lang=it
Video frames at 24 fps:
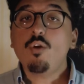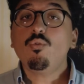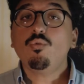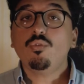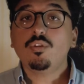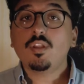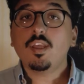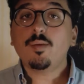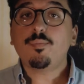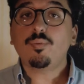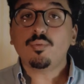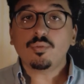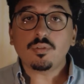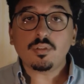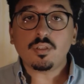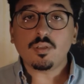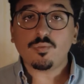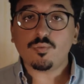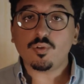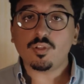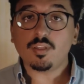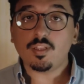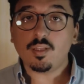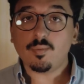e uno dei
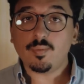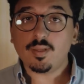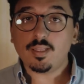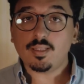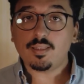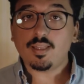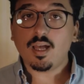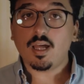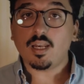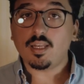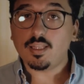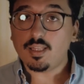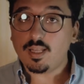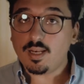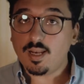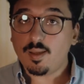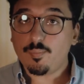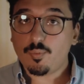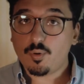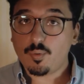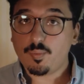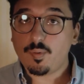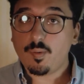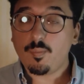punti fondamentali
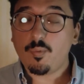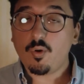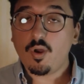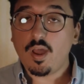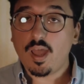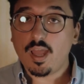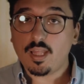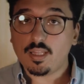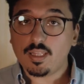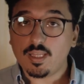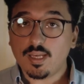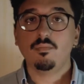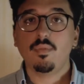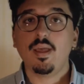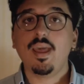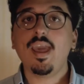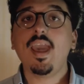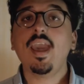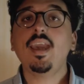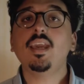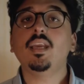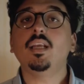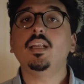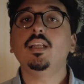della propria
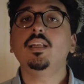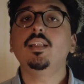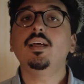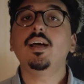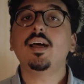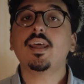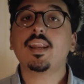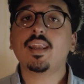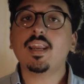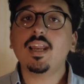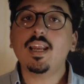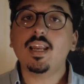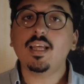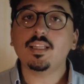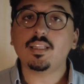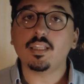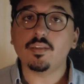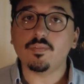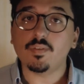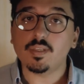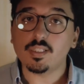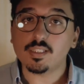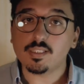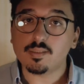poetica è il
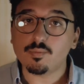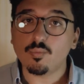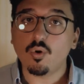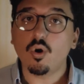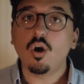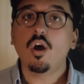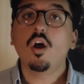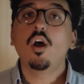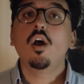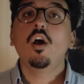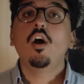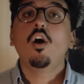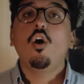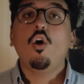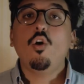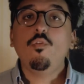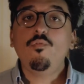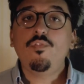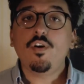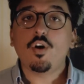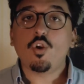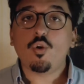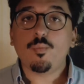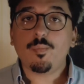relativismo,
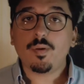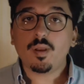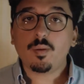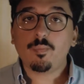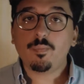ovvero